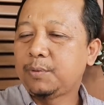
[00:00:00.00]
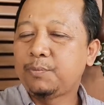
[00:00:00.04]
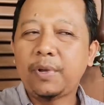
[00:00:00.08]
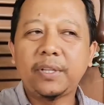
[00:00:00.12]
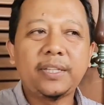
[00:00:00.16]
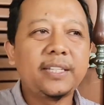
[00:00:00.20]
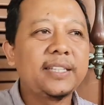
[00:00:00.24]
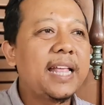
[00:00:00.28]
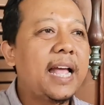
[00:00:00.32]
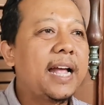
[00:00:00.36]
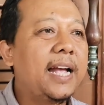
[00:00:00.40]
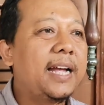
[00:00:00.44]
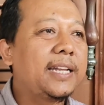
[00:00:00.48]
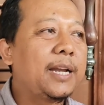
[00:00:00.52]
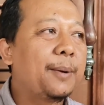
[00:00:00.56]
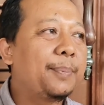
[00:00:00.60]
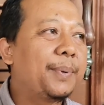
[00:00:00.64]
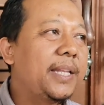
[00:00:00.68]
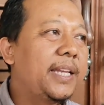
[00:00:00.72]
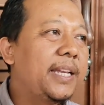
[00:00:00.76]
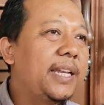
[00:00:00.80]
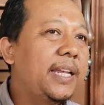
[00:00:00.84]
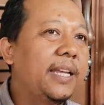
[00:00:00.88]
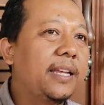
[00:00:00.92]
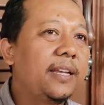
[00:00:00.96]
semua tetangga
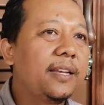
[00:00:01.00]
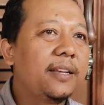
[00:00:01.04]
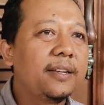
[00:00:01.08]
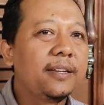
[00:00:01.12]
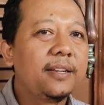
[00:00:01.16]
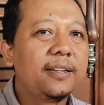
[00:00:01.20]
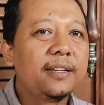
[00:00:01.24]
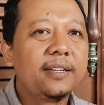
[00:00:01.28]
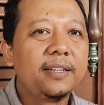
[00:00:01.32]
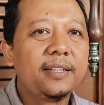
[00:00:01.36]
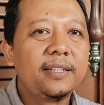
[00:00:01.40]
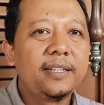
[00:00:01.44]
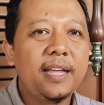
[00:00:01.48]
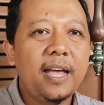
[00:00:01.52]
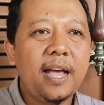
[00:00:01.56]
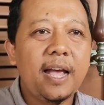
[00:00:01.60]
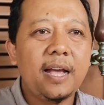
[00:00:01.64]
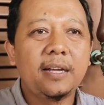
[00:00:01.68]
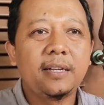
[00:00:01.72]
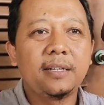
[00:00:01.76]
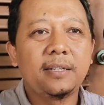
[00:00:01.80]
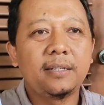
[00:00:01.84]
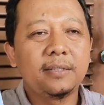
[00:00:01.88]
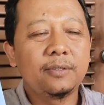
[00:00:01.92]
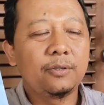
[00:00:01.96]
dapat ini
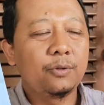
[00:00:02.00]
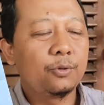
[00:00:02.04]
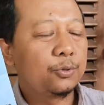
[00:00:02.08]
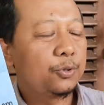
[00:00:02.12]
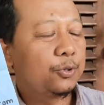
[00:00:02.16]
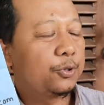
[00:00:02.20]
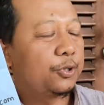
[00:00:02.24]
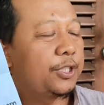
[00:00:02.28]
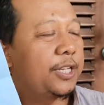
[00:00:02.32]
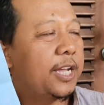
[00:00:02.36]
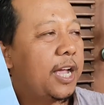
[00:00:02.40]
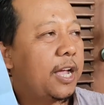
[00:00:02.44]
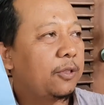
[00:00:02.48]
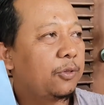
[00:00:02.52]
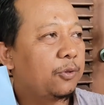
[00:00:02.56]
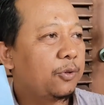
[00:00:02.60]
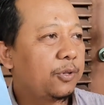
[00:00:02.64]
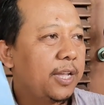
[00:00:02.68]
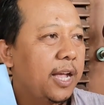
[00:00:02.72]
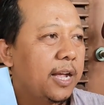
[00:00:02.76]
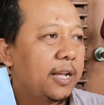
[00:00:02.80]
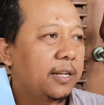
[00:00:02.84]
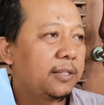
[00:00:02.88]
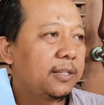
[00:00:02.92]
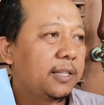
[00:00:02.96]
yang khususnya
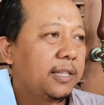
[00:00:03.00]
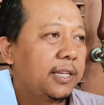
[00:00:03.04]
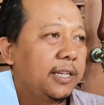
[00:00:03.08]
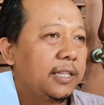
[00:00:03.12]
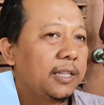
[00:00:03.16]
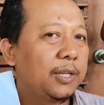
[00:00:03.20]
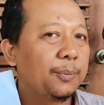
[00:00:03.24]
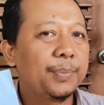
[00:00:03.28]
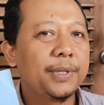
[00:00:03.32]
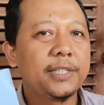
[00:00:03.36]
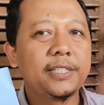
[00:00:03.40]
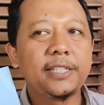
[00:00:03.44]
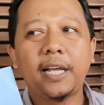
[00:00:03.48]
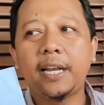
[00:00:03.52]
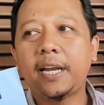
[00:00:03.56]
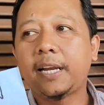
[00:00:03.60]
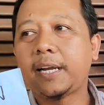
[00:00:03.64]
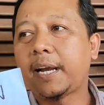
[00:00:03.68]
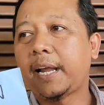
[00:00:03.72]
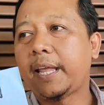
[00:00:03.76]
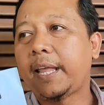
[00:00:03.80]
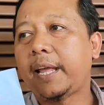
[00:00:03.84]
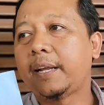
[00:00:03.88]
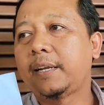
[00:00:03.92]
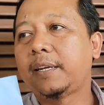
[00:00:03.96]
untuk yang di tepi
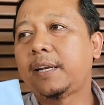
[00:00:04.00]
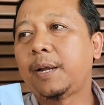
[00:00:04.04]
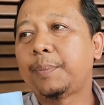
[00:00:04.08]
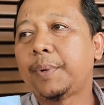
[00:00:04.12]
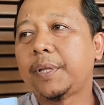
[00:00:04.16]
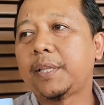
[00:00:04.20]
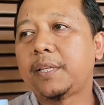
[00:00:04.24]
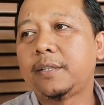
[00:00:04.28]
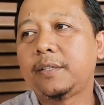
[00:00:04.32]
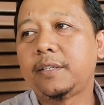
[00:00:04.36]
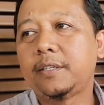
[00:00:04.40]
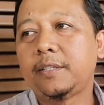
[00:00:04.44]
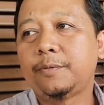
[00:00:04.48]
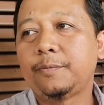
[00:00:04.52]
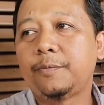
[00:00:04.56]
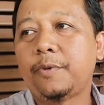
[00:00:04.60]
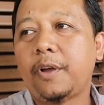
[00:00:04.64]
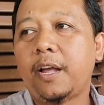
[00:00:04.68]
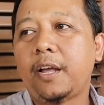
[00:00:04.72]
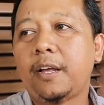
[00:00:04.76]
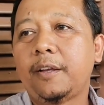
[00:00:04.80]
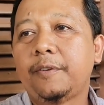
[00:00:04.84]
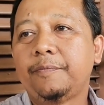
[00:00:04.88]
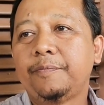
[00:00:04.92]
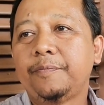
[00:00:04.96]
jalan raya dapat ya?
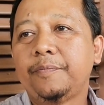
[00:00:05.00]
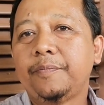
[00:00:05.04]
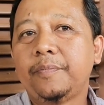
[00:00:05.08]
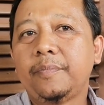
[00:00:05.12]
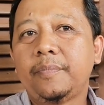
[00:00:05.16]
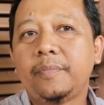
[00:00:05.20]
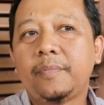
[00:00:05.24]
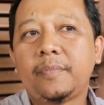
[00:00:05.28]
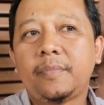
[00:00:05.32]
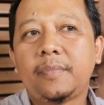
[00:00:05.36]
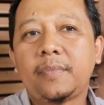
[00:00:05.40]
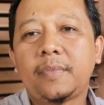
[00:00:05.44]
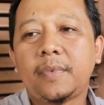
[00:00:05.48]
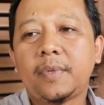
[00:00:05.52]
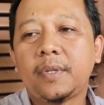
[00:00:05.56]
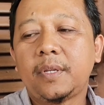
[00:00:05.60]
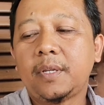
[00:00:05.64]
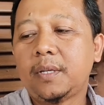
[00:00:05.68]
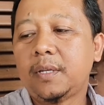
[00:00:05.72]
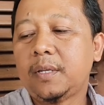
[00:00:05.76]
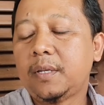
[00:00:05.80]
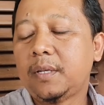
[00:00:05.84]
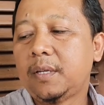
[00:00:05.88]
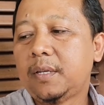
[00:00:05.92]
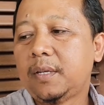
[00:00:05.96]
menanggapi hal
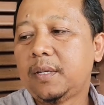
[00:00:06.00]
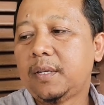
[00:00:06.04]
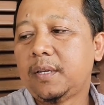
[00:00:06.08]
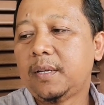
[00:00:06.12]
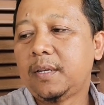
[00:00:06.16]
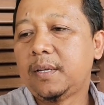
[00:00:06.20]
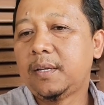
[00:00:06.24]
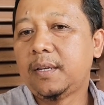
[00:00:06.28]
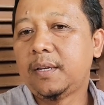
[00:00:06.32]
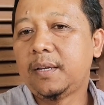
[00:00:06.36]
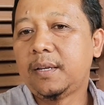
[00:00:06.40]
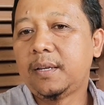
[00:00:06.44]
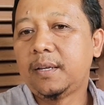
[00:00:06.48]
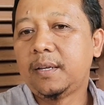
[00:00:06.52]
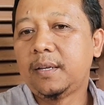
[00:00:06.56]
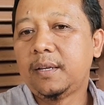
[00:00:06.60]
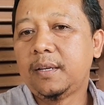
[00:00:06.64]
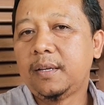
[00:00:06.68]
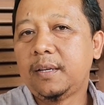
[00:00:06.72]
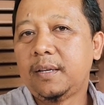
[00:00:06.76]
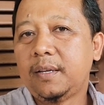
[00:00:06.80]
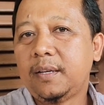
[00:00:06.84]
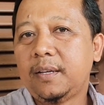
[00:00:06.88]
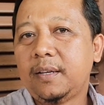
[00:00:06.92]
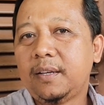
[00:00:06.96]
itu di mana Pak
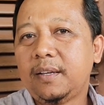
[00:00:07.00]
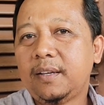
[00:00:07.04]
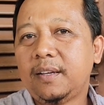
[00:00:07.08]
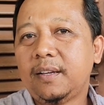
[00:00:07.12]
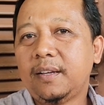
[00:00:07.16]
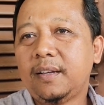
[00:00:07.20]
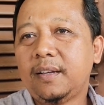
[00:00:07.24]
warga Pak?